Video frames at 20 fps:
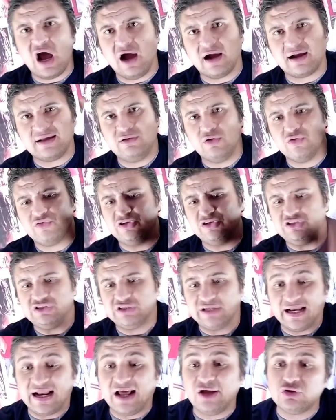راح
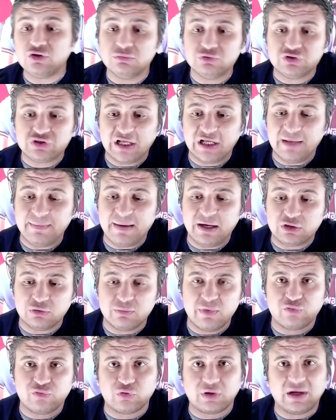خليلوزيتش كان عنده مشكله مع
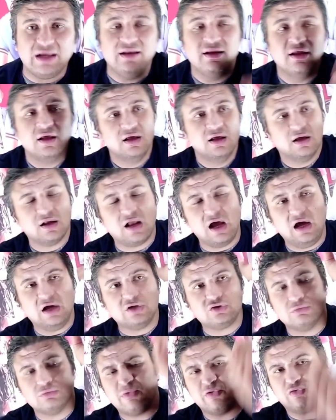توماس توخيل
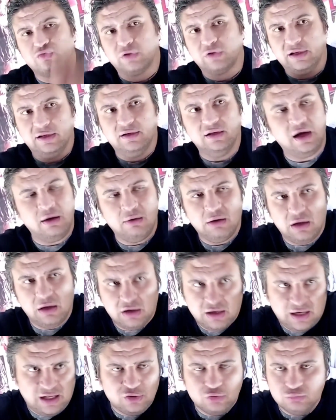راح توماس توخيل
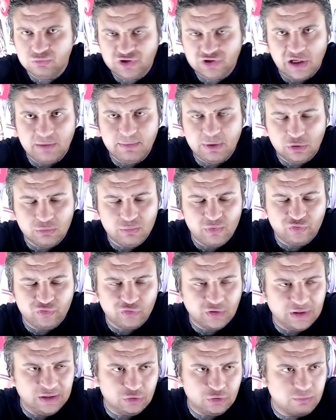اه كان عنده مشكله مع توماس
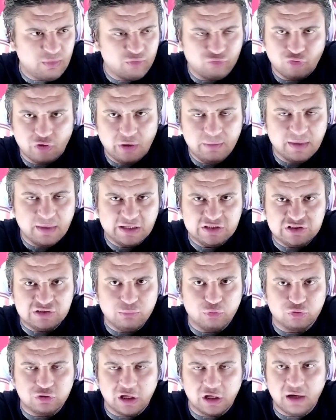توخيل توماس توخيل ما كانش
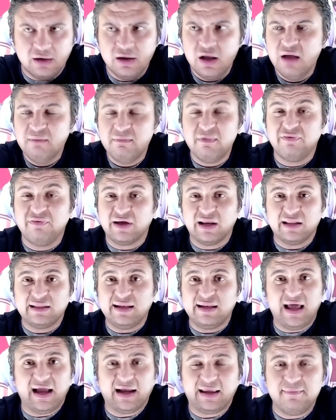مقتنع
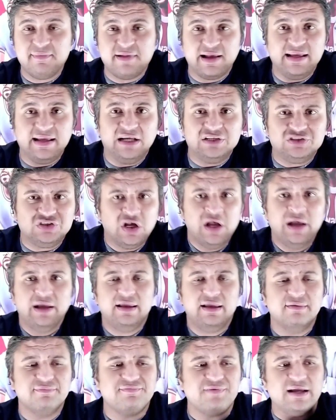بفكره ان حكيم زياش
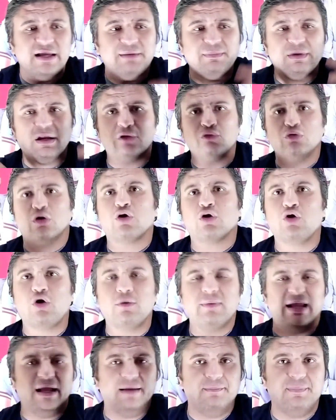ينفع يعمل الادوار اللي
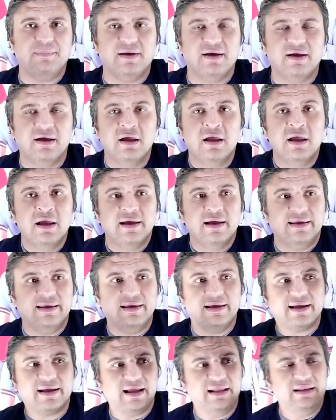هو بيحب
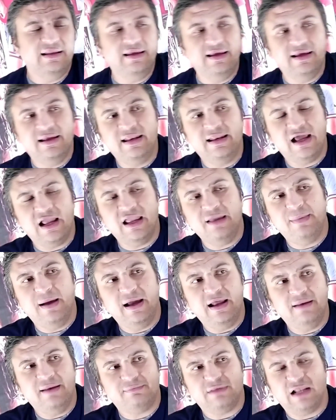يخلي
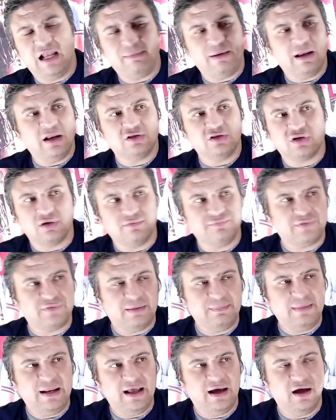اللعيبه اللي بتلعب على الاطراف
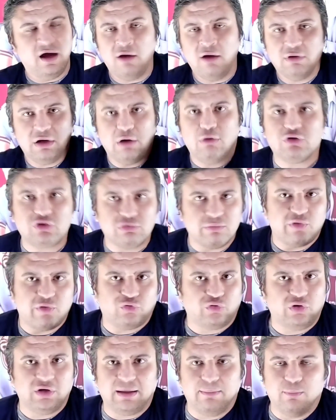تعملها اه هو
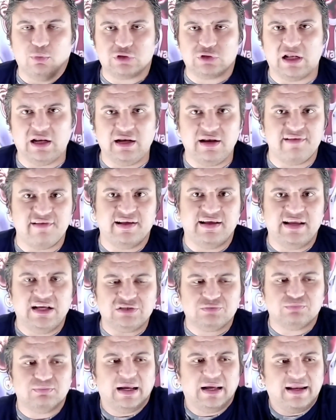توماس توخيل كان مقتنع ان
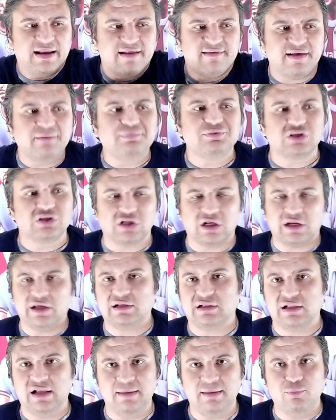زياش ما يناسبش
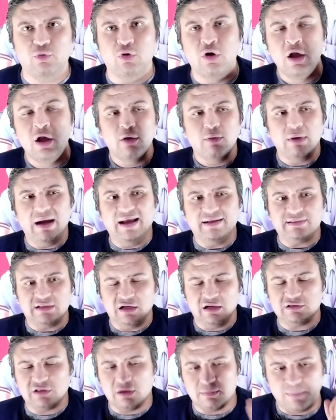طريقه لعبه وهي
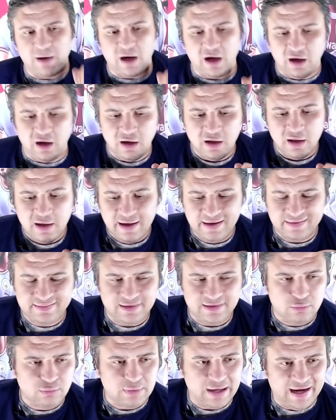3 4
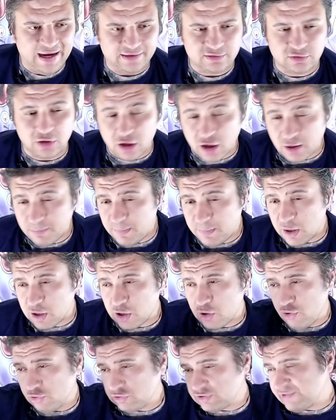2 1 جرب
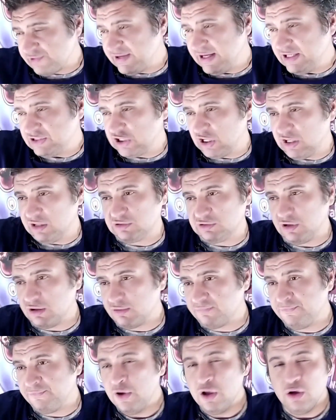مره يحط زياش على
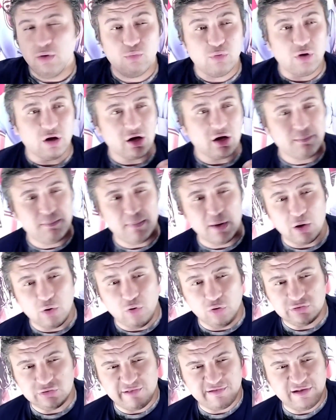الطرف وجرب
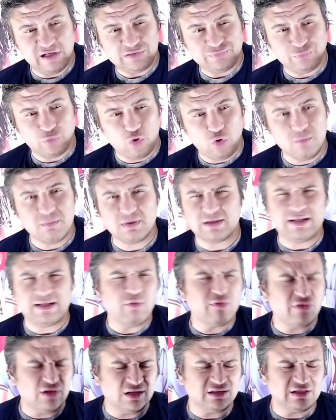مره يحط زياش في العمق
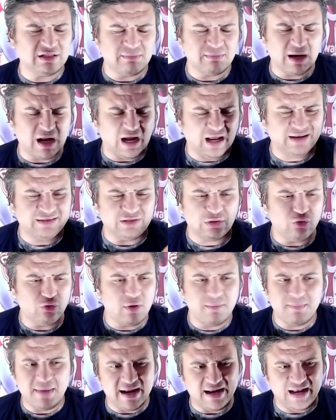ده وصلت لمرحله ان
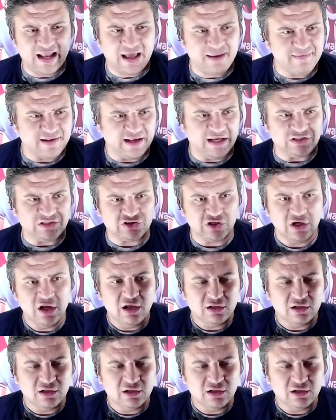هو امبارح بيلعب زياش